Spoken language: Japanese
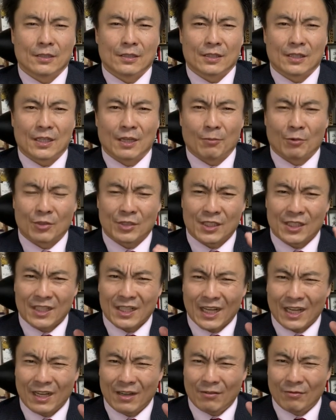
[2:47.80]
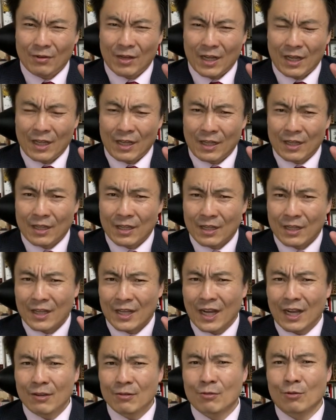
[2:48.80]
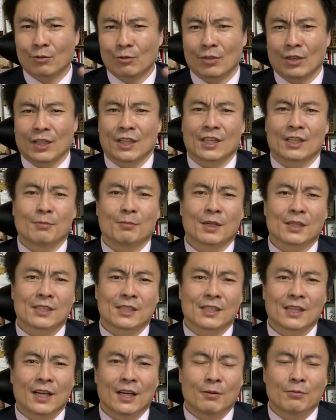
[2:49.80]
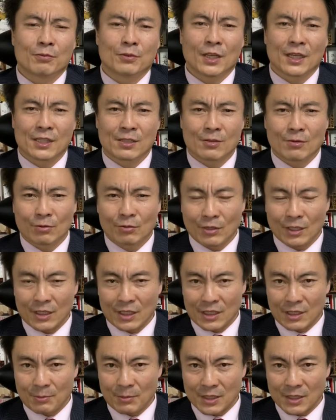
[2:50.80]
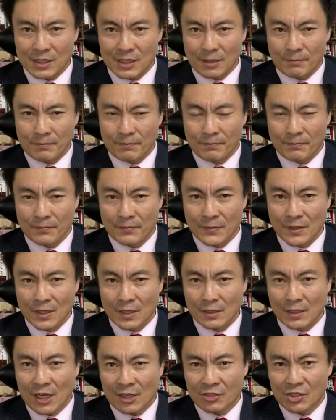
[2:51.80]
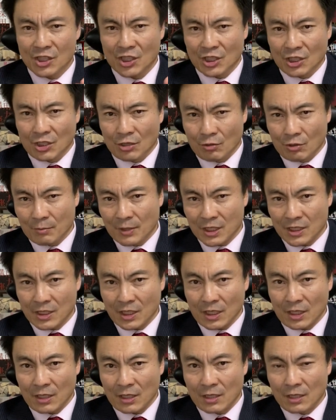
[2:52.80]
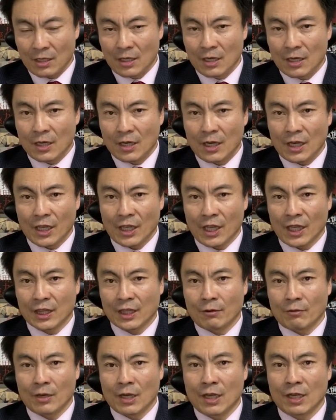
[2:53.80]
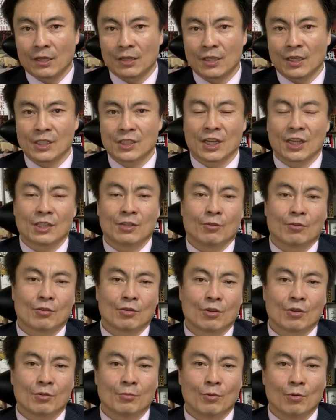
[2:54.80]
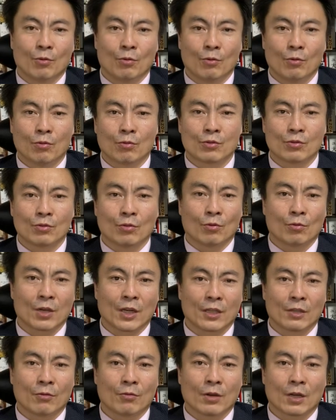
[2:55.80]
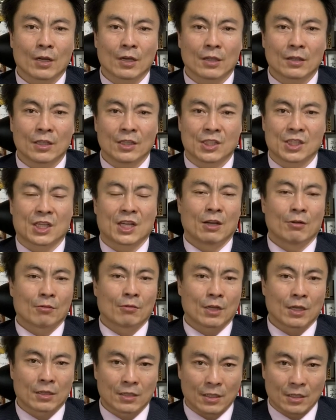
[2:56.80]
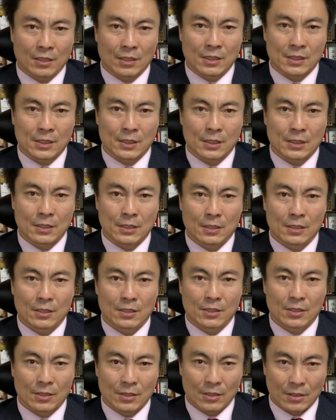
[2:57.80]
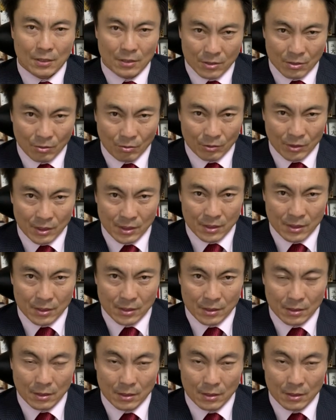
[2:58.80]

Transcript: でも時間は買うことはできますが、増やすことはできません。タクシーに乗りました。あなたは電車に乗るよりも多くのお金を払って時間を買ったんです。そうです。